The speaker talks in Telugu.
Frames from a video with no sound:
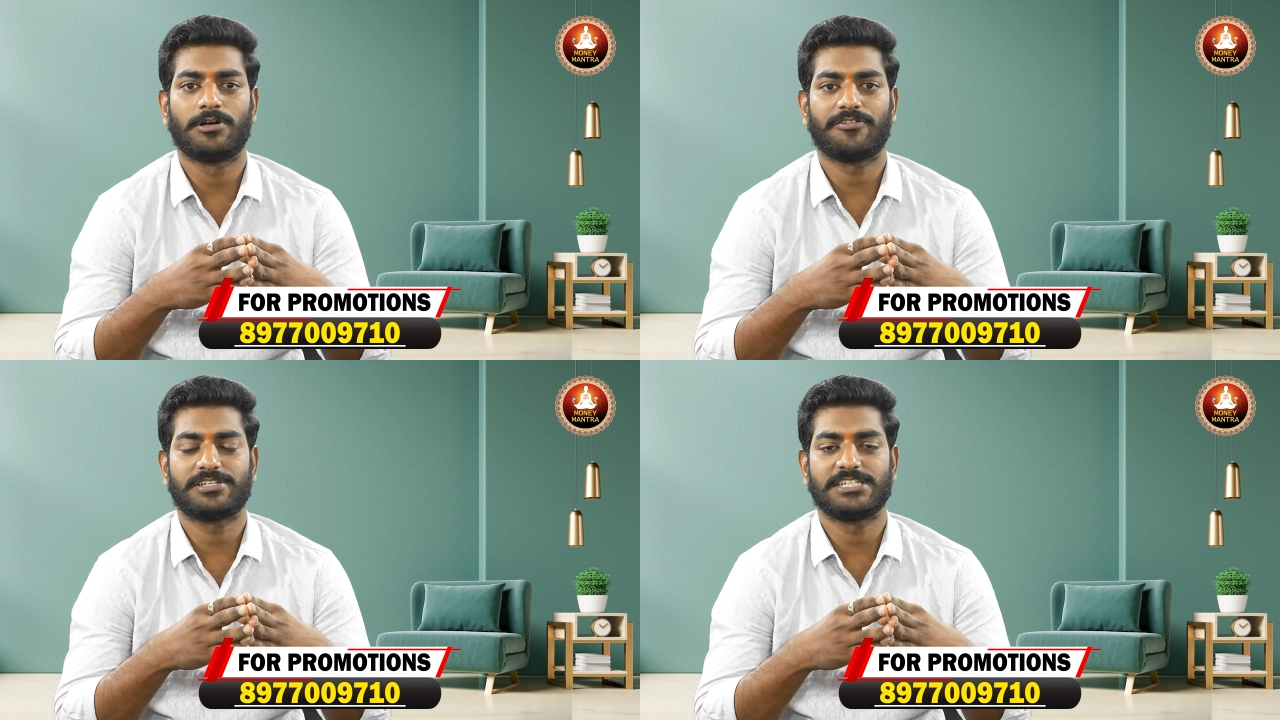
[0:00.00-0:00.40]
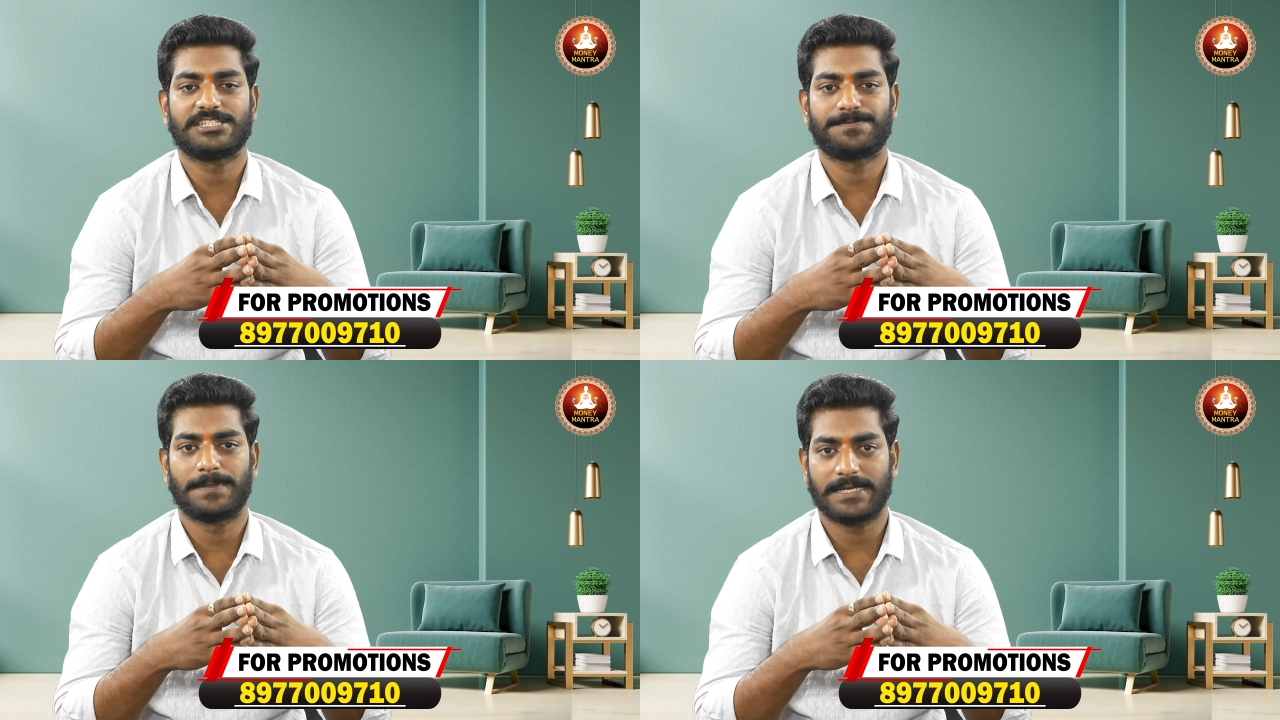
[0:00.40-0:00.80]
మోటివేషనల్
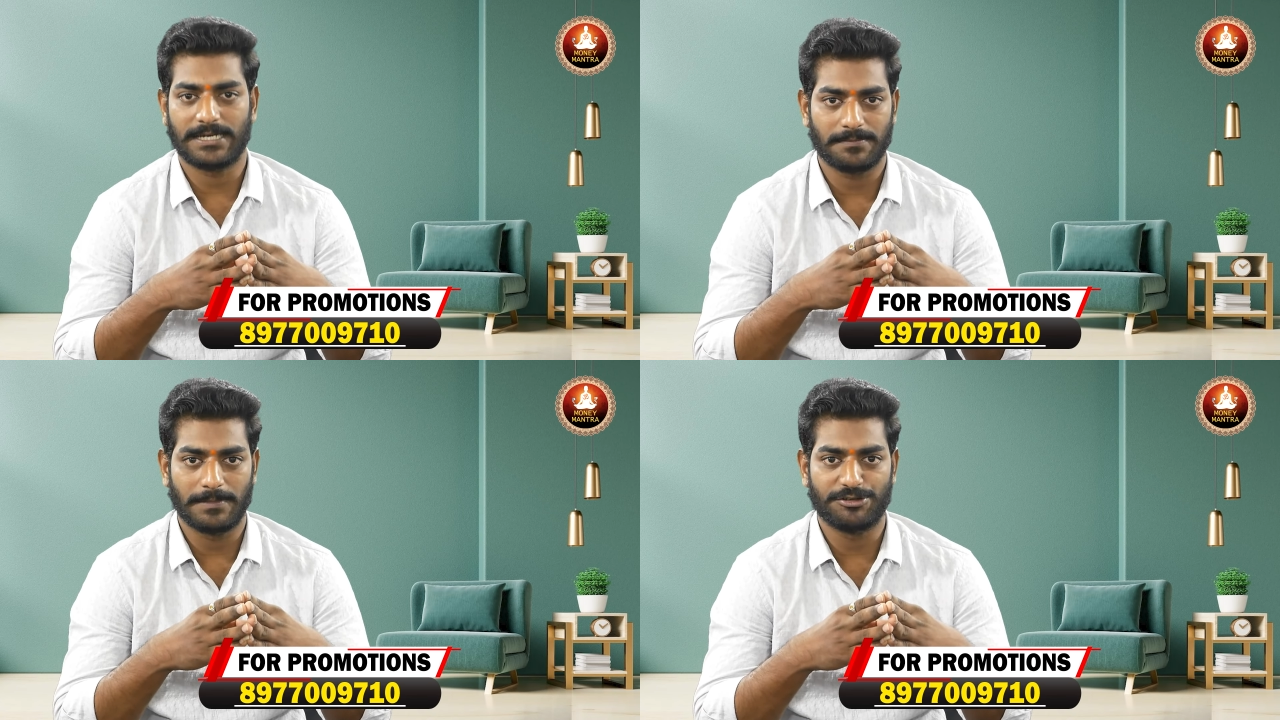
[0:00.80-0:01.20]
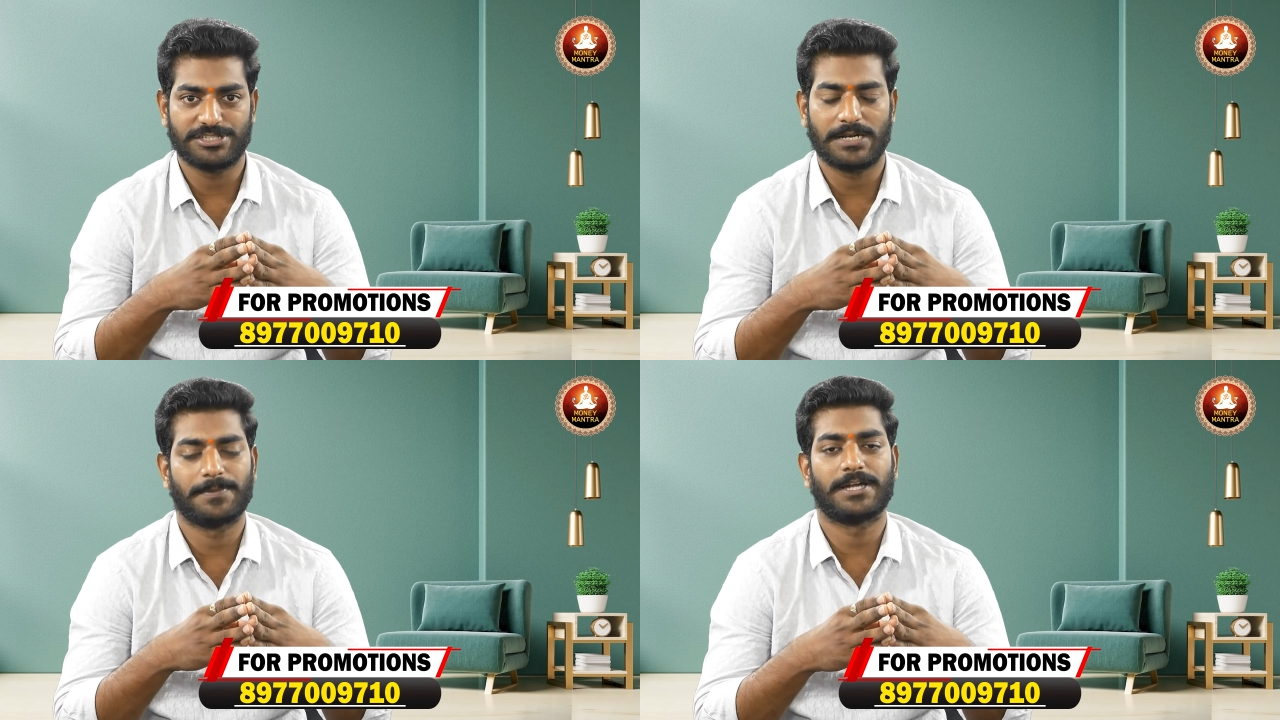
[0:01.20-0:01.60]
స్పీకర్ మరియు
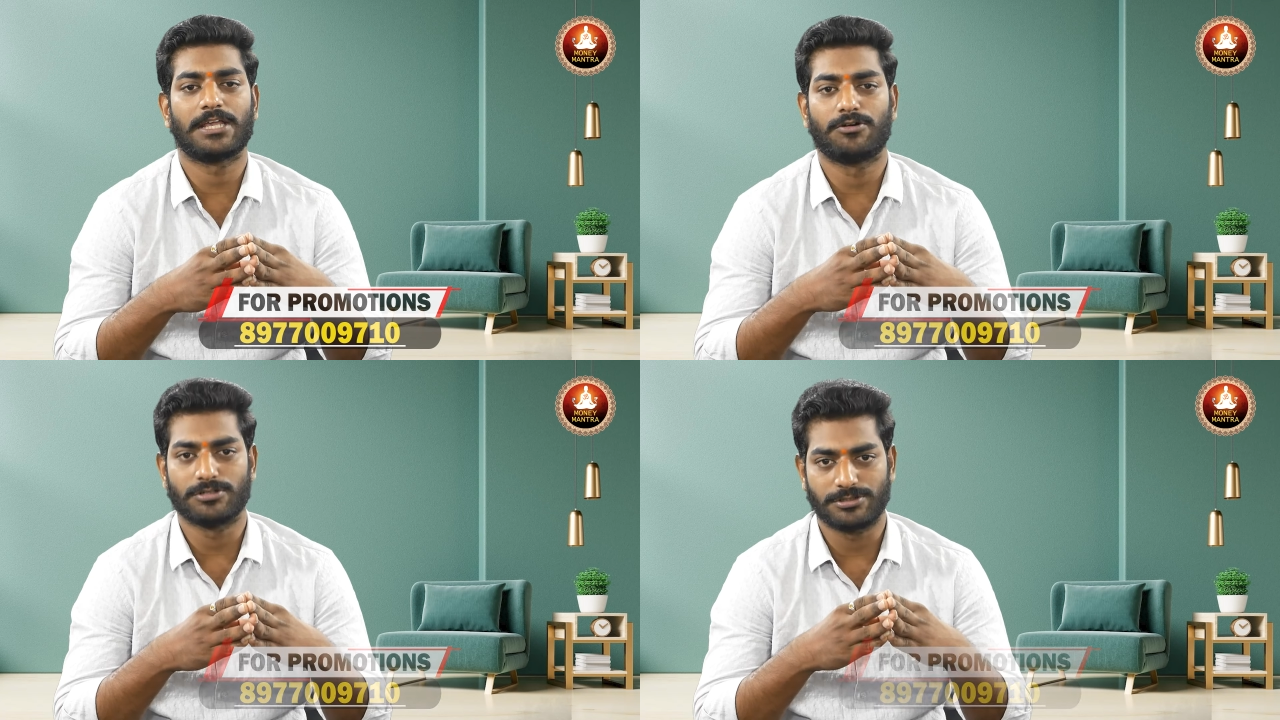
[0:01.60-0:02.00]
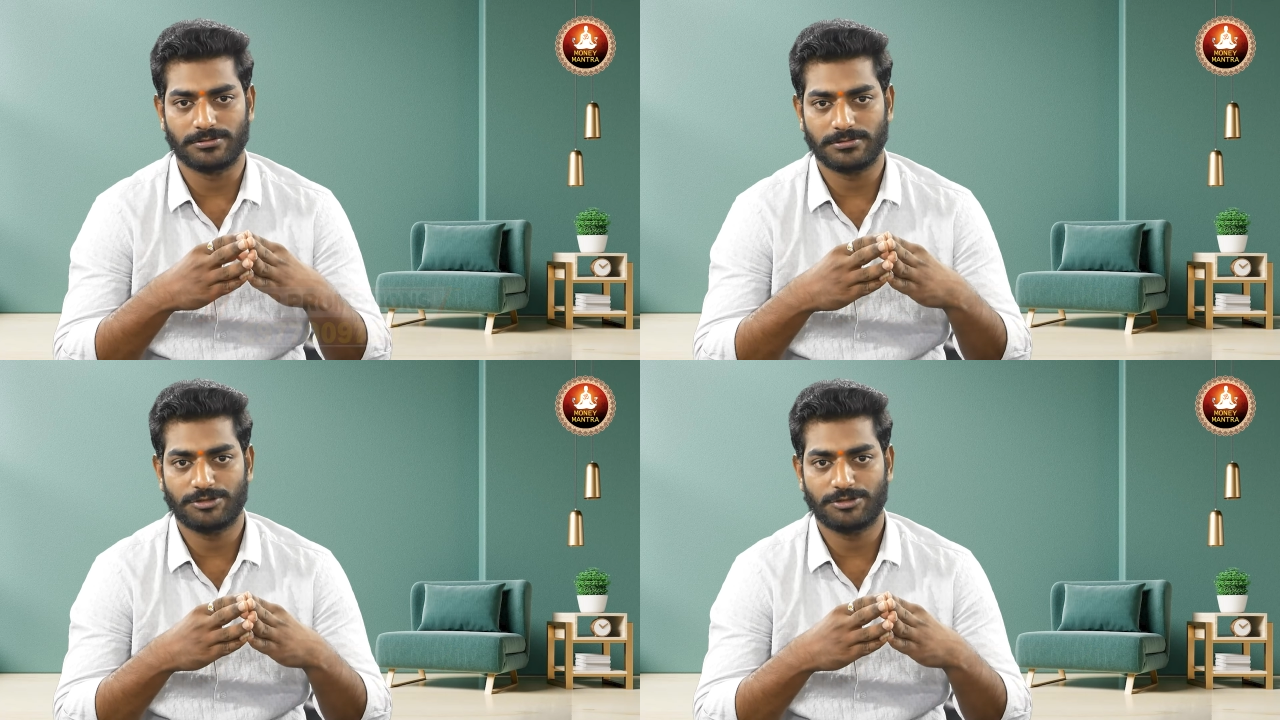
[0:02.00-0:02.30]
సెలబ్రిటీ కోచ్